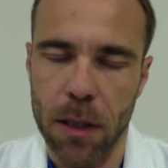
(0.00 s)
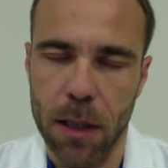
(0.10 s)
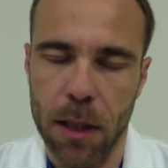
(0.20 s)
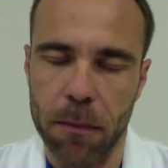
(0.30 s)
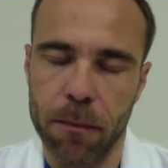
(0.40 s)

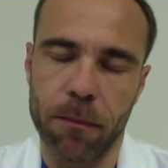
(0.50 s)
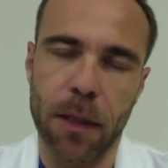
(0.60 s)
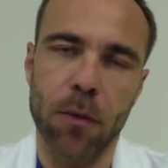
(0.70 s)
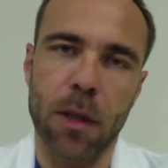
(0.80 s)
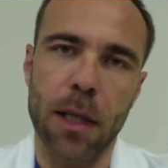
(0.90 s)
nelle
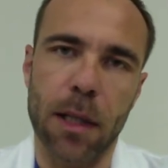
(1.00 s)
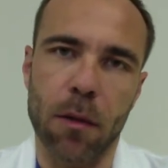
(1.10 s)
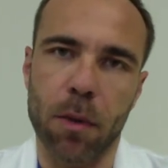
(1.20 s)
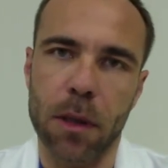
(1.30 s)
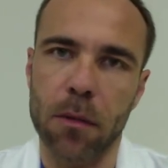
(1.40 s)
partorienti che
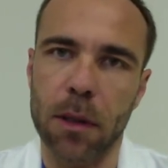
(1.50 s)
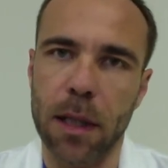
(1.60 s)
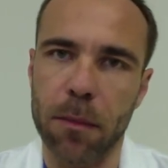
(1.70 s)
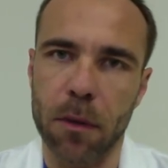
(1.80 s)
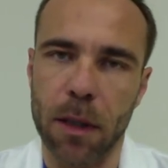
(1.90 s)
hanno portato a
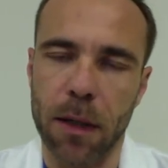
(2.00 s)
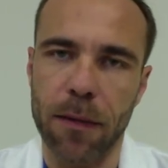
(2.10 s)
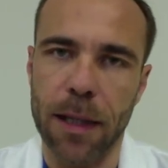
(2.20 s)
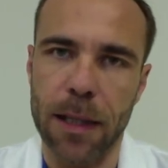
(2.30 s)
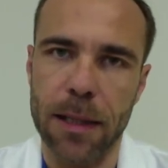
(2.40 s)
termine una
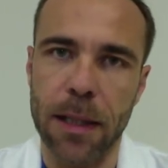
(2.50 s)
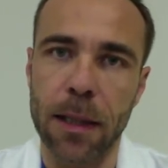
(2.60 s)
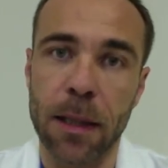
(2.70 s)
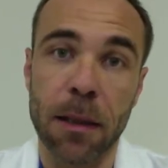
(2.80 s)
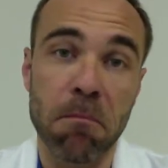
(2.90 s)
gravidanza
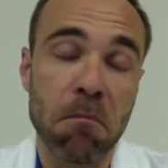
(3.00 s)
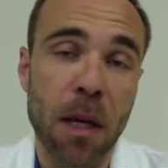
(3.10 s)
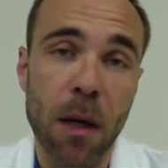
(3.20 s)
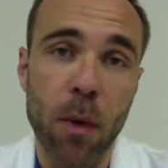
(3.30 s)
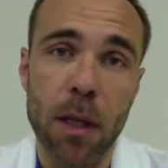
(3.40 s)

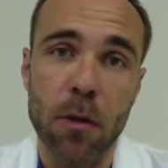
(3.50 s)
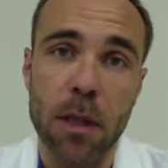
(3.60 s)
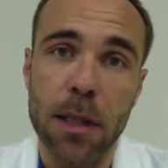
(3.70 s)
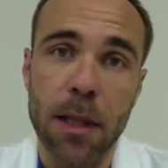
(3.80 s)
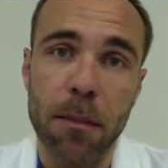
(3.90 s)
e quindi
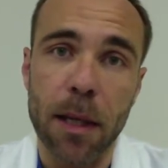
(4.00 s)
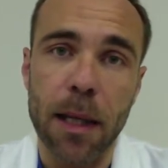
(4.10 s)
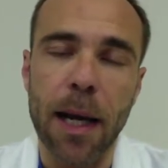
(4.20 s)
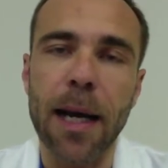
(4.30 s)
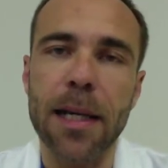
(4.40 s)

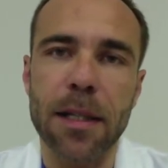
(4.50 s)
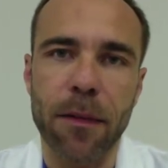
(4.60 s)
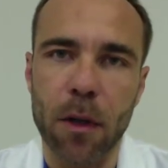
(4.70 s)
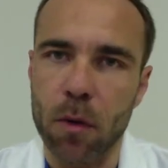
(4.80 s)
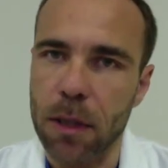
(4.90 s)
sostanzialmente anche se
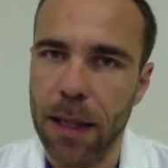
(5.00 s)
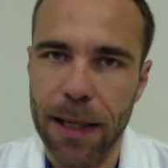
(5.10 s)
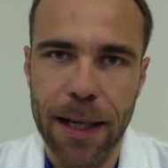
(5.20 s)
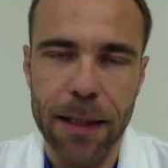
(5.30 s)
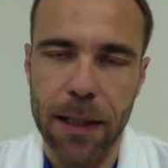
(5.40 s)
vengono
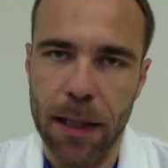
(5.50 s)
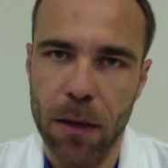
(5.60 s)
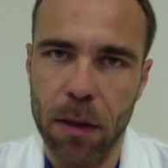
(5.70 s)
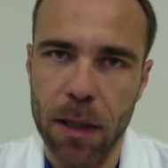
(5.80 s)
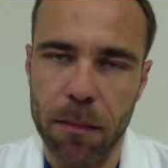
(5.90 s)
screenate
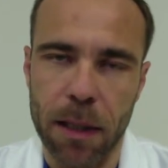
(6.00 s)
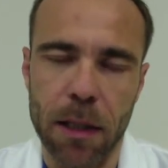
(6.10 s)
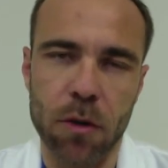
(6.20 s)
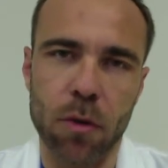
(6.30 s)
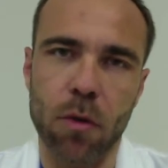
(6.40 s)

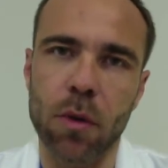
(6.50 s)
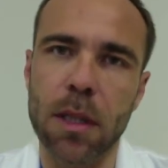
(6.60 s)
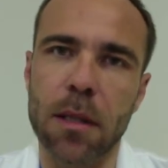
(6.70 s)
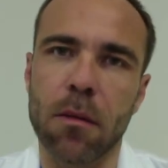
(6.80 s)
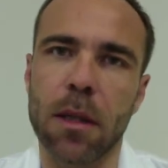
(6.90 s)
regolarmente sono
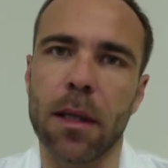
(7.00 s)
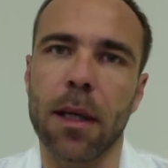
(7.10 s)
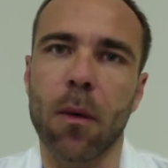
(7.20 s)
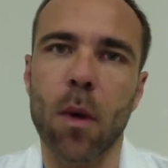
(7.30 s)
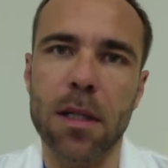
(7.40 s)
condizioni
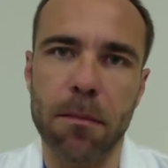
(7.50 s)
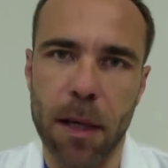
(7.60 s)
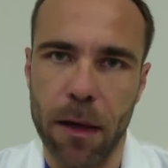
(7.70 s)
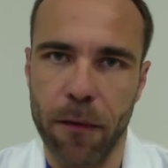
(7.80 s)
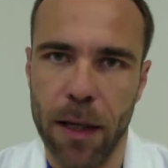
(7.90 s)
che quasi
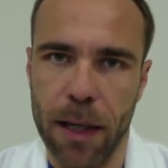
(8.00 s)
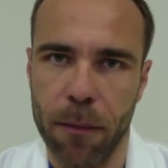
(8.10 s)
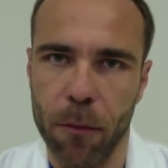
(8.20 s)
mai vediamo.